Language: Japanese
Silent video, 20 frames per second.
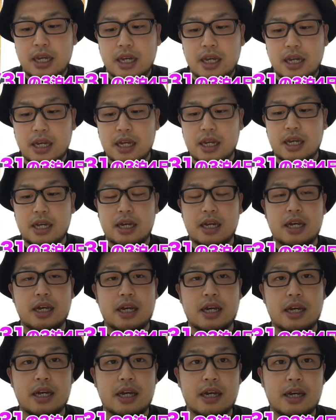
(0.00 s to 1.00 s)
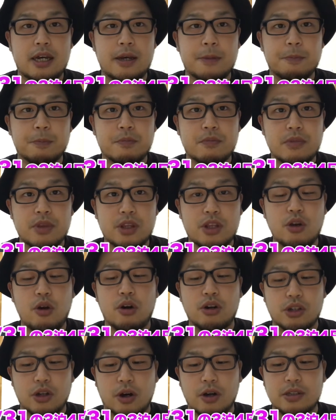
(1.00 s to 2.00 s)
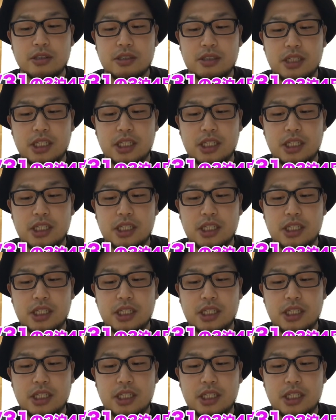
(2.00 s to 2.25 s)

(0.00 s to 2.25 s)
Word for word: えー、今日の